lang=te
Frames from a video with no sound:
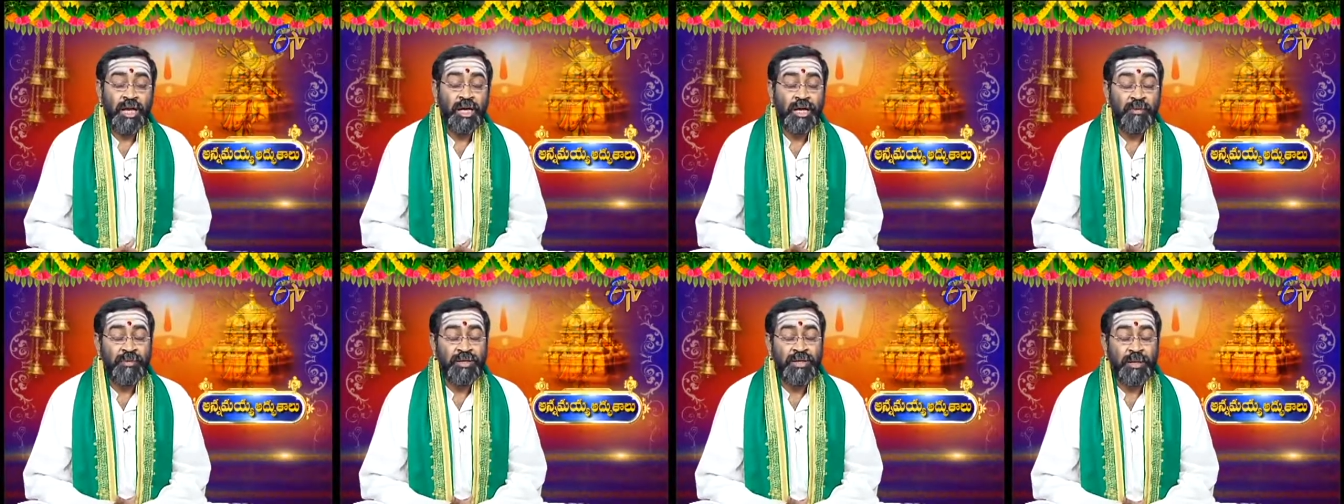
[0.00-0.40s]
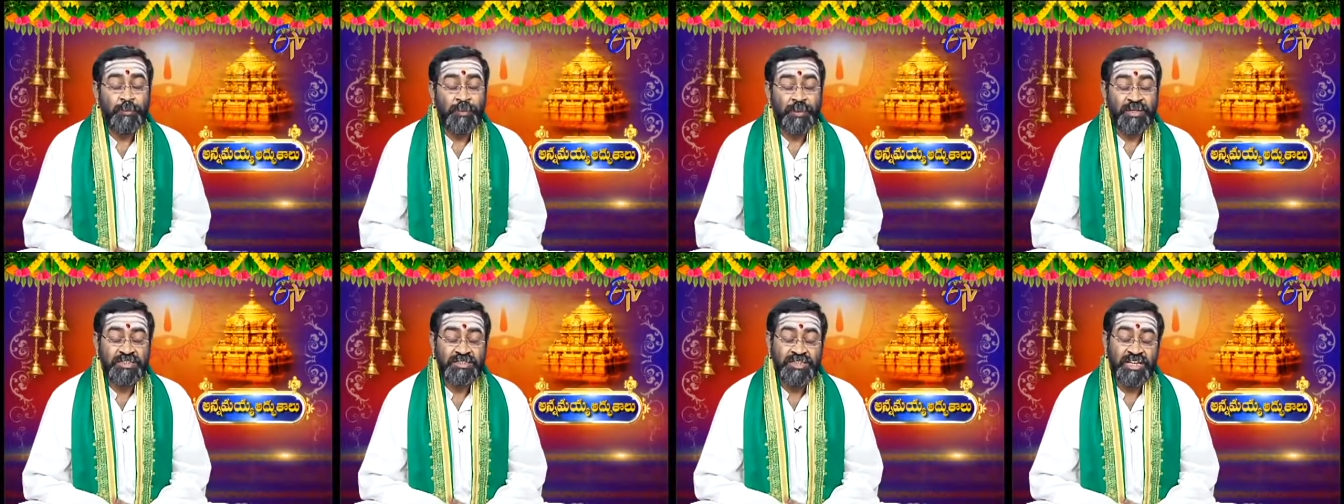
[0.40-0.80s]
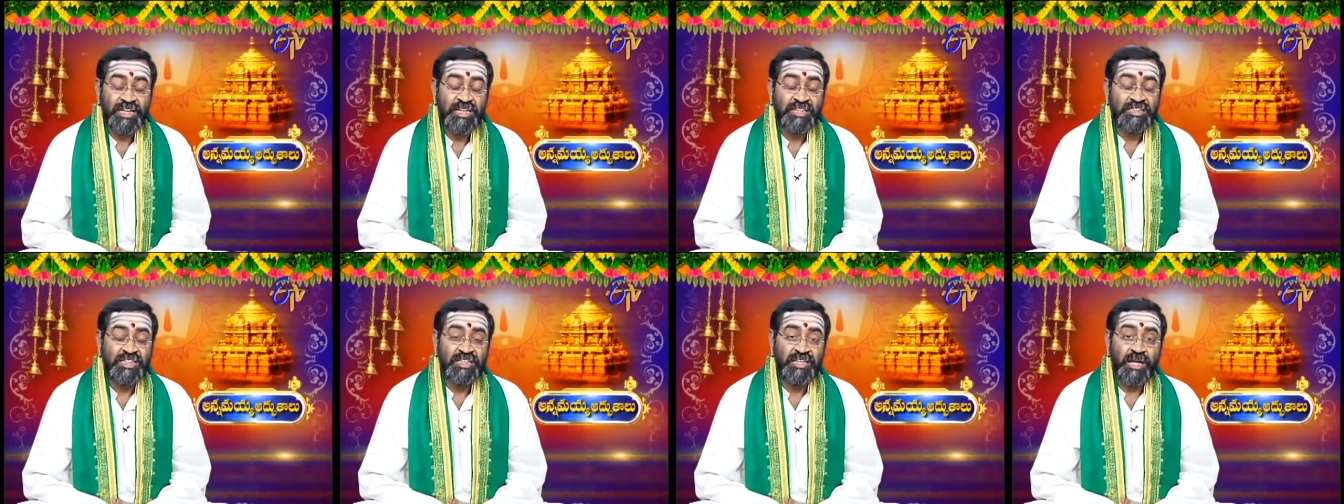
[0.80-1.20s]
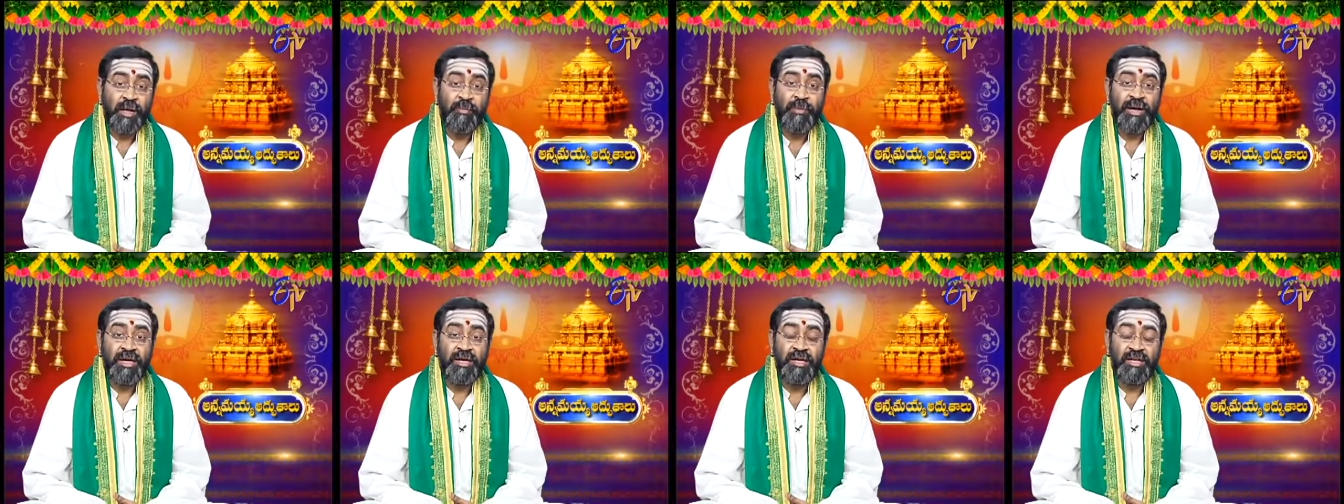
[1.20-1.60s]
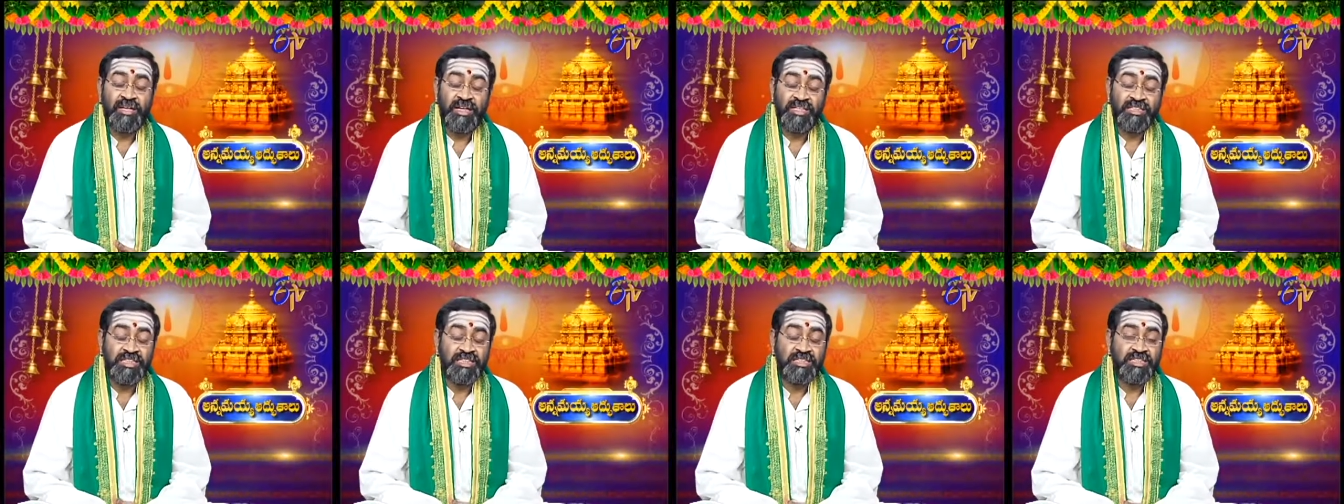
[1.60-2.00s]
అన్నమయ్య ప్రత్యేకించి రామాయణం
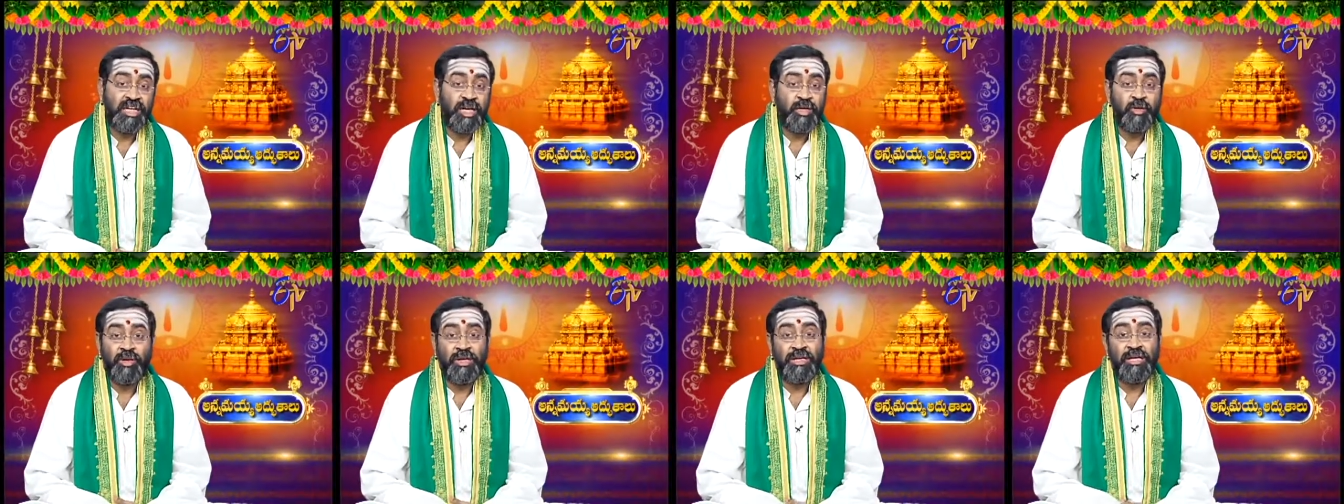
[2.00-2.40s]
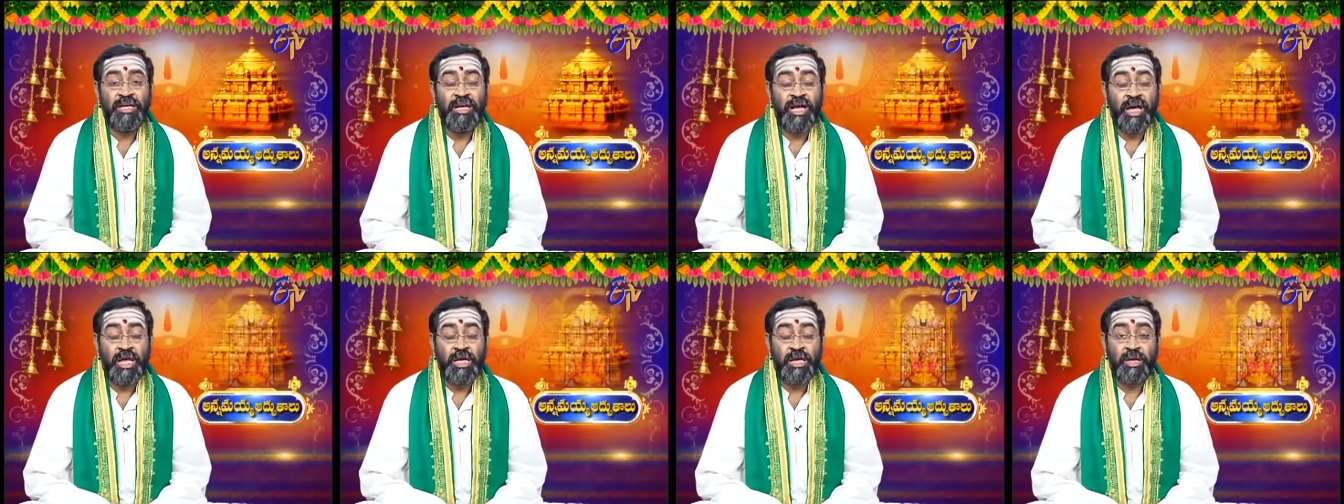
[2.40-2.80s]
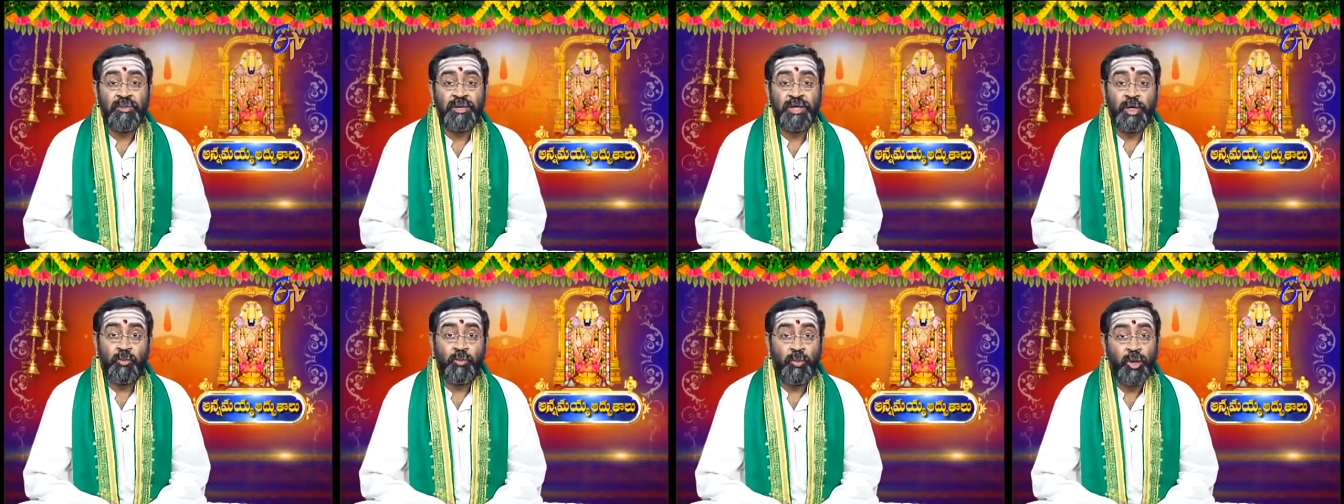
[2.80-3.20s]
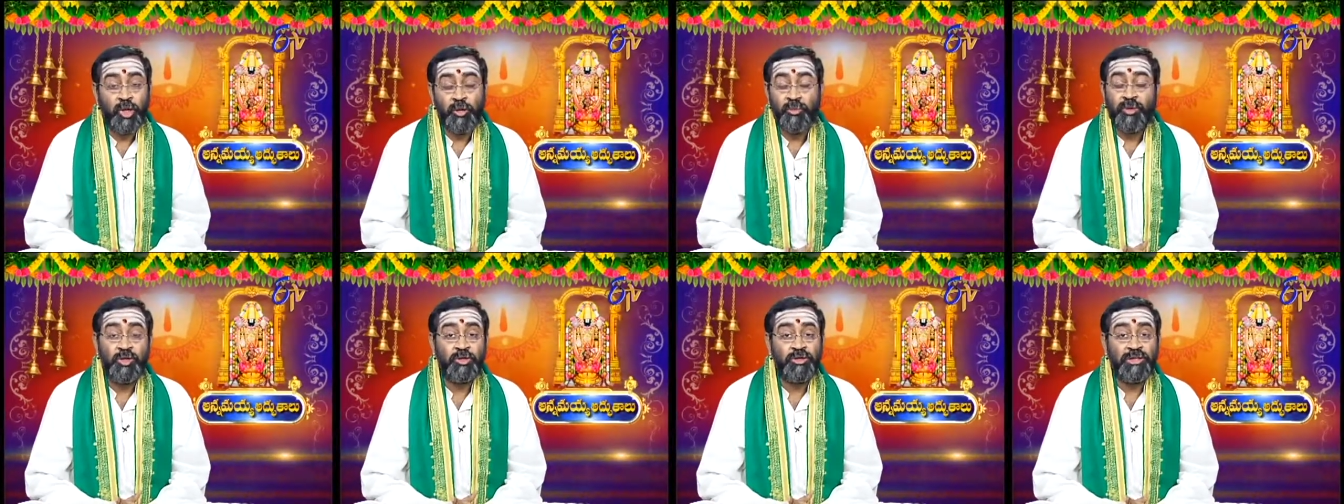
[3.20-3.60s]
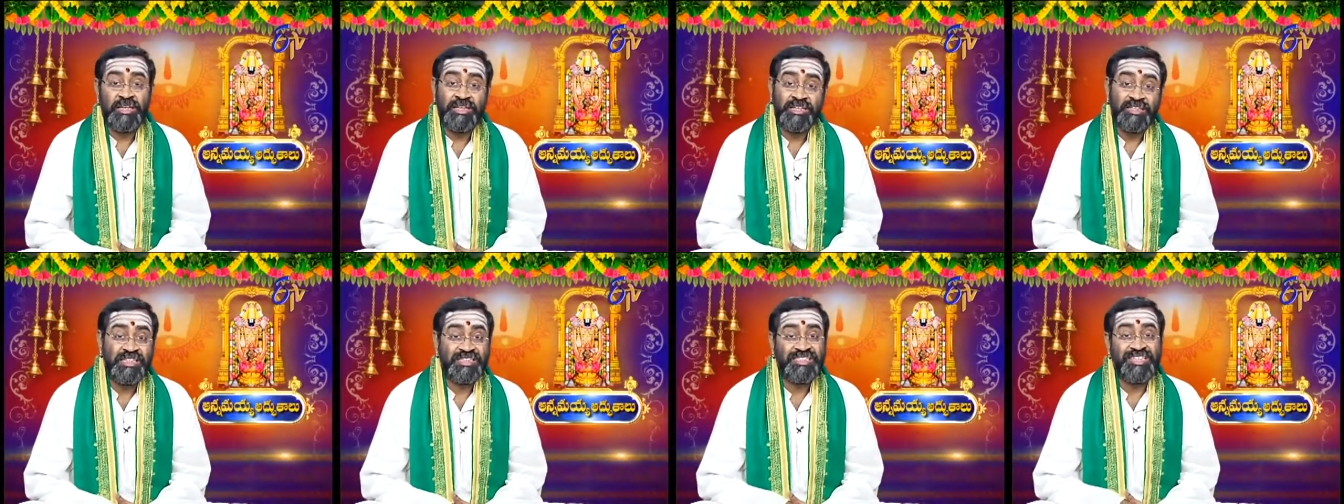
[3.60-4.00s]
రచించాడు అని అన్నమయ్య మనుమడు
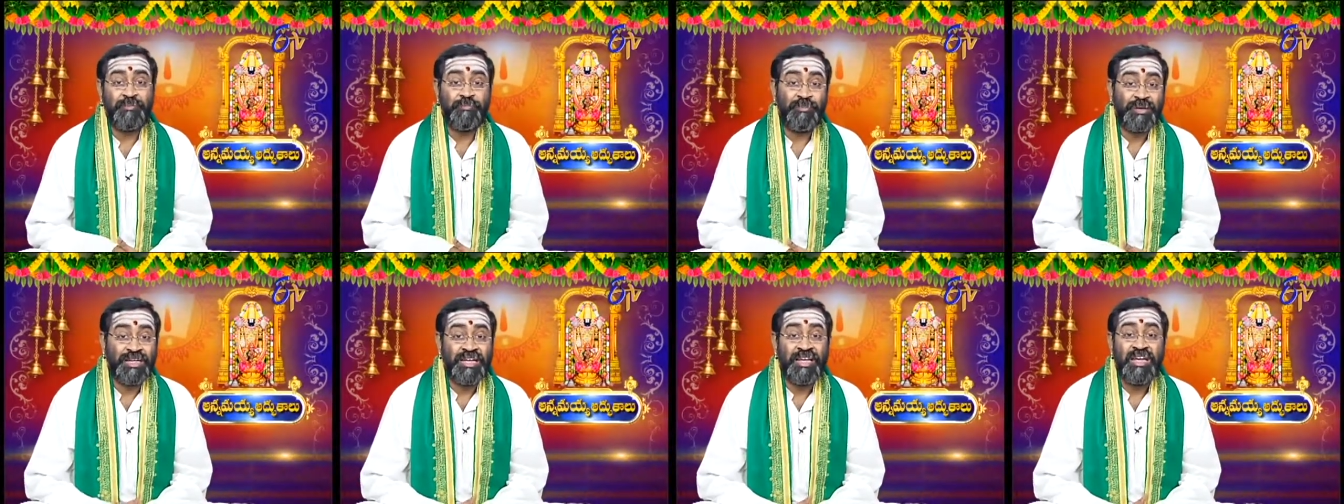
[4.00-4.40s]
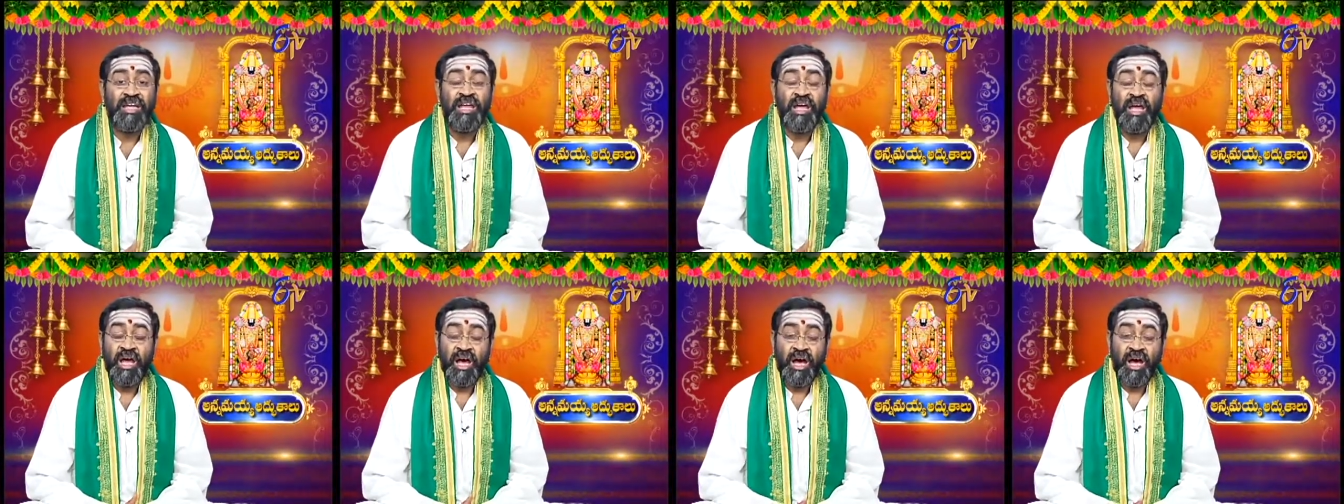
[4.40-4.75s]
తెలియజేసినప్పటికీ